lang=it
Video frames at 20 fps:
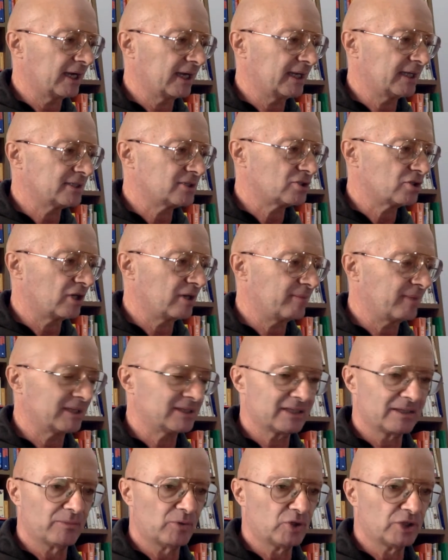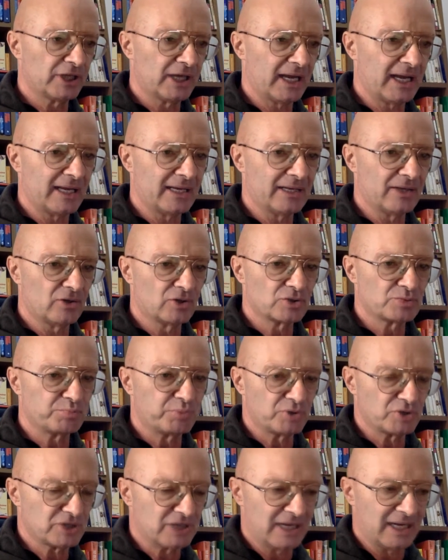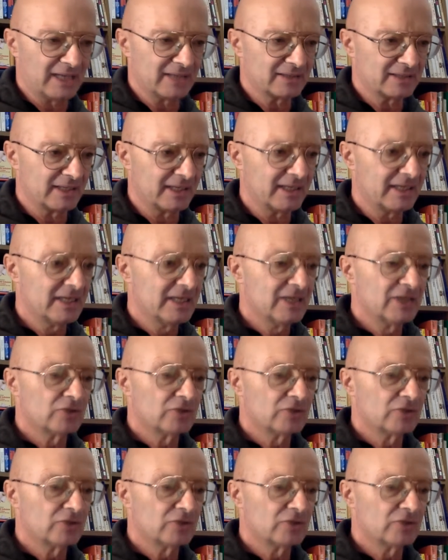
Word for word: relazione matrimoniale o sposati, eh?